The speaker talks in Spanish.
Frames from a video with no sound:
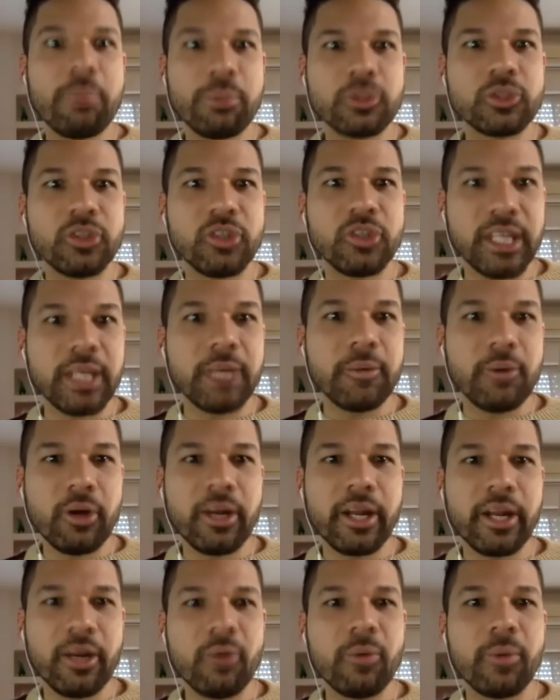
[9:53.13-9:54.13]
positivos
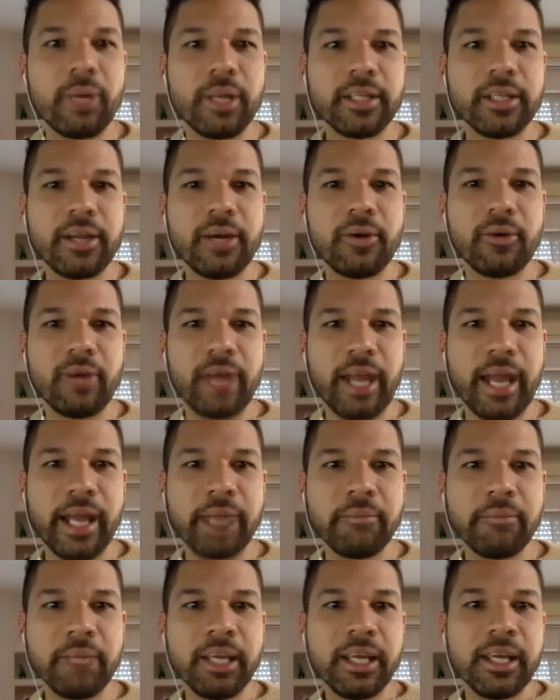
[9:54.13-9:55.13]
que nos brinda el
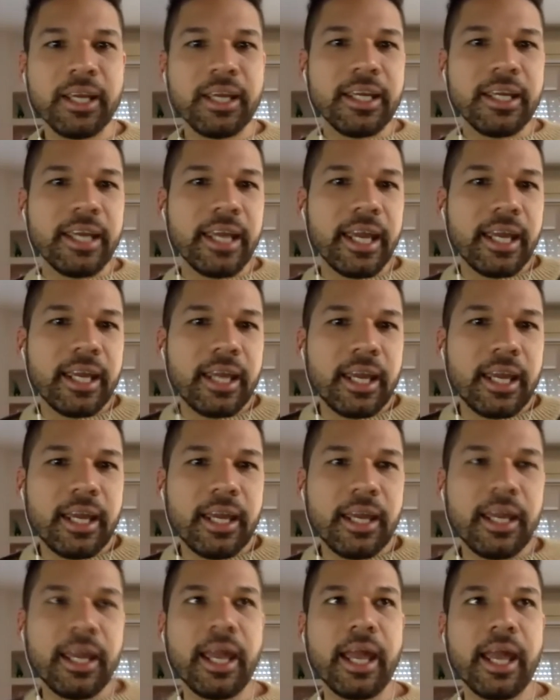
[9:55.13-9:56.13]
online y es
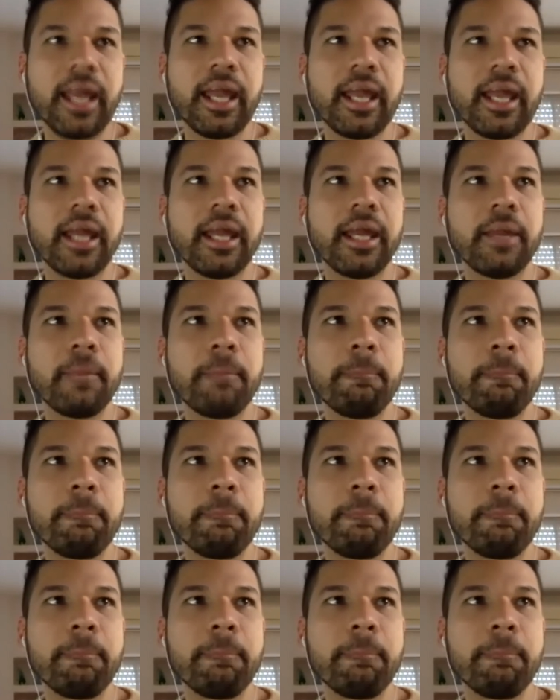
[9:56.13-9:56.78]
que eh,